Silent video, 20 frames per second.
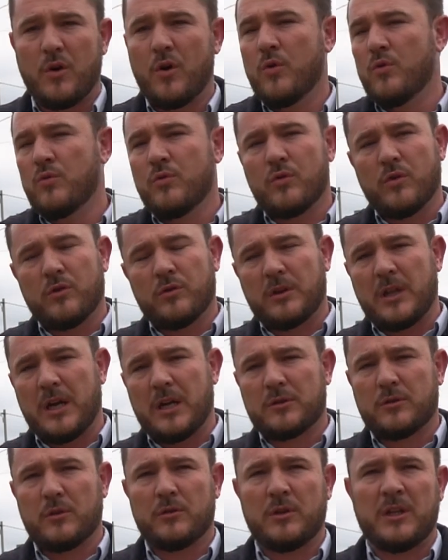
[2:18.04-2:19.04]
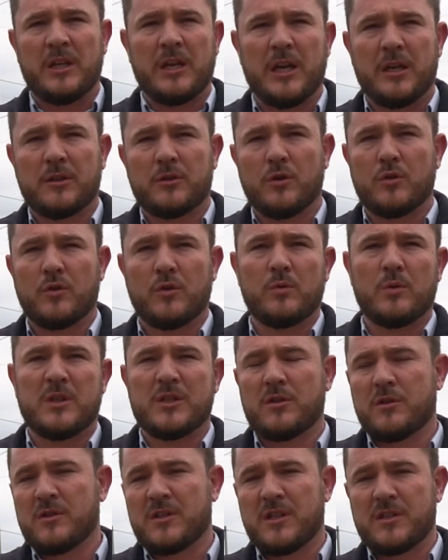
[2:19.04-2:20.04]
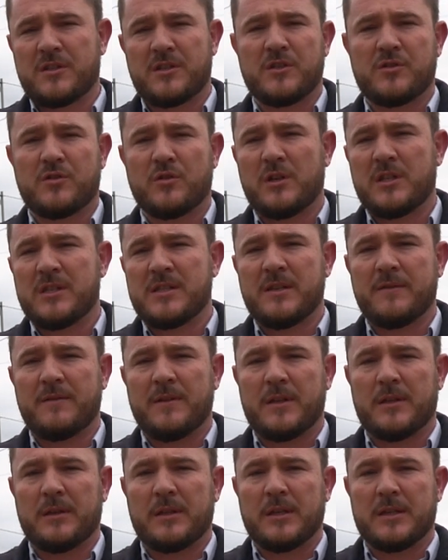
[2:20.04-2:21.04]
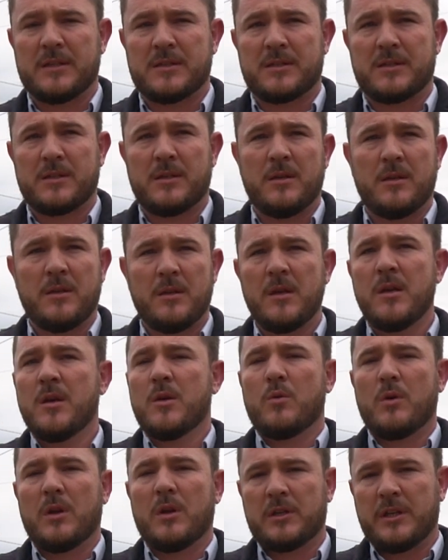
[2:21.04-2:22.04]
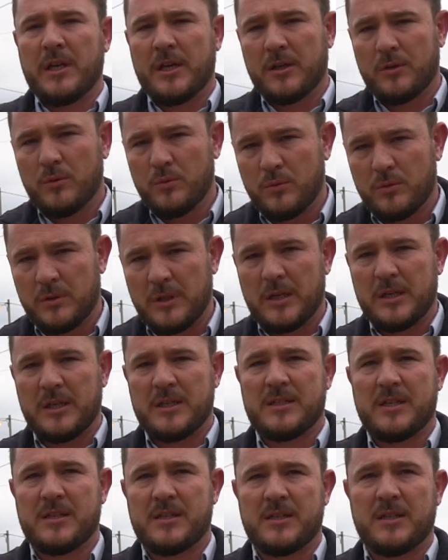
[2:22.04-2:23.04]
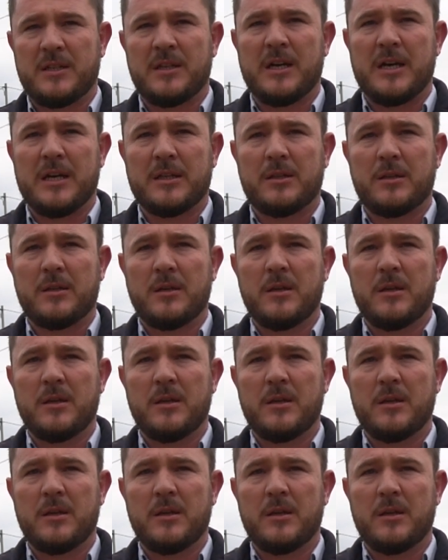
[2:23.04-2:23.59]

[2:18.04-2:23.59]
o un contacto directo con nuestros asesores de ventas. Cualquier duda, necesidad,